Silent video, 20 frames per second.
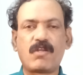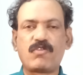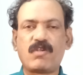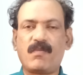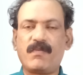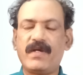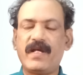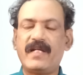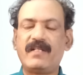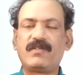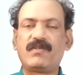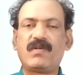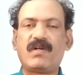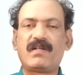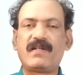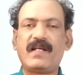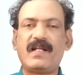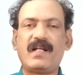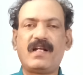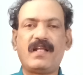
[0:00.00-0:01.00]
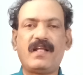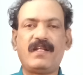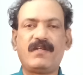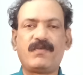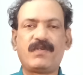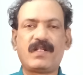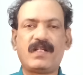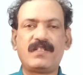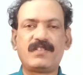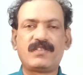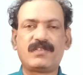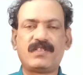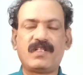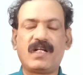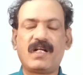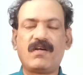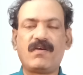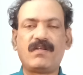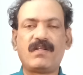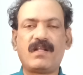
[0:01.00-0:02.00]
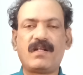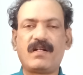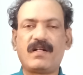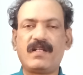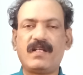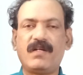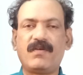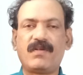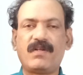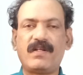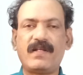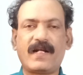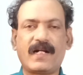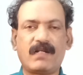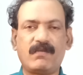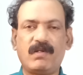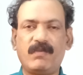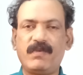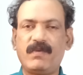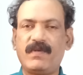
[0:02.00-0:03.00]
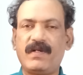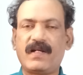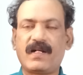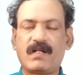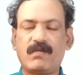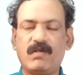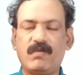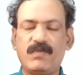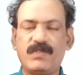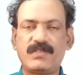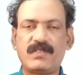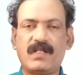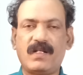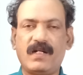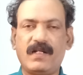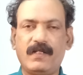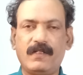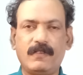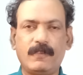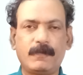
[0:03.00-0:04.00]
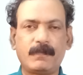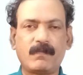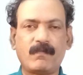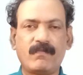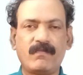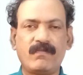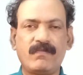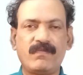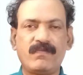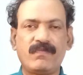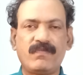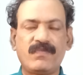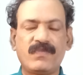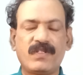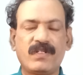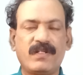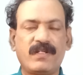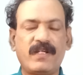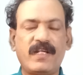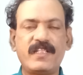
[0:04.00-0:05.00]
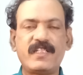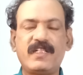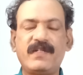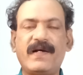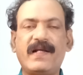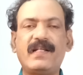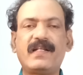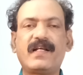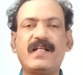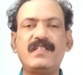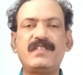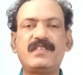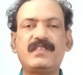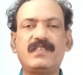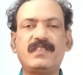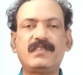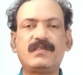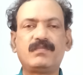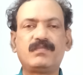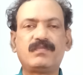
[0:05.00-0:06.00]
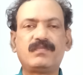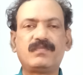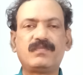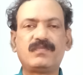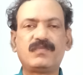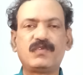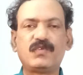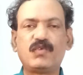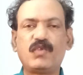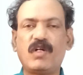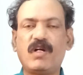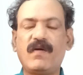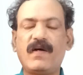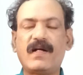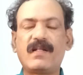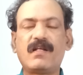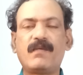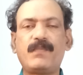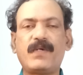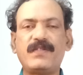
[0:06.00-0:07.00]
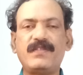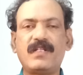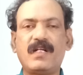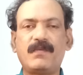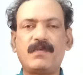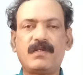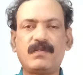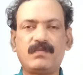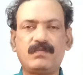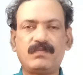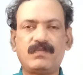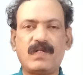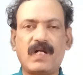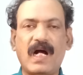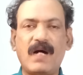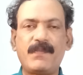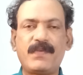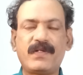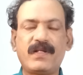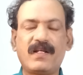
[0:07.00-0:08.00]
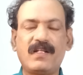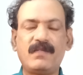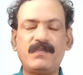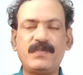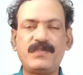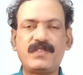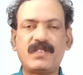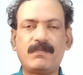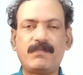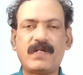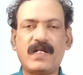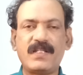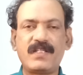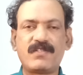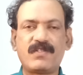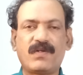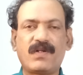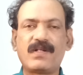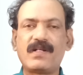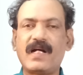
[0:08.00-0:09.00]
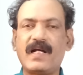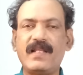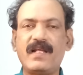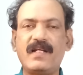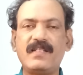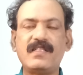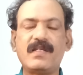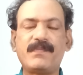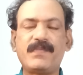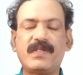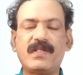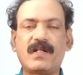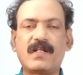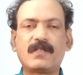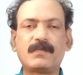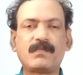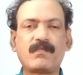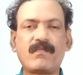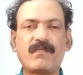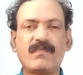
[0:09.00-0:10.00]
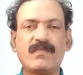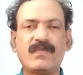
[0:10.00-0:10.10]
మరో తొంభై ఐదు కోట్లైనా నేను ఇవ్వడానికి సిద్ధంగా ఉన్నాను అడిగి ఉన్నాను ఎక్కడ పంపిమంటే అక్కడ పంపిస్తాను అడిగింది కేజ్రీవాల్ని కలిసింది గోవాలో పంజాబ్లో ఆపును గెలిపించే బాధ్యత కూడా నాదే అని చెప్పిందట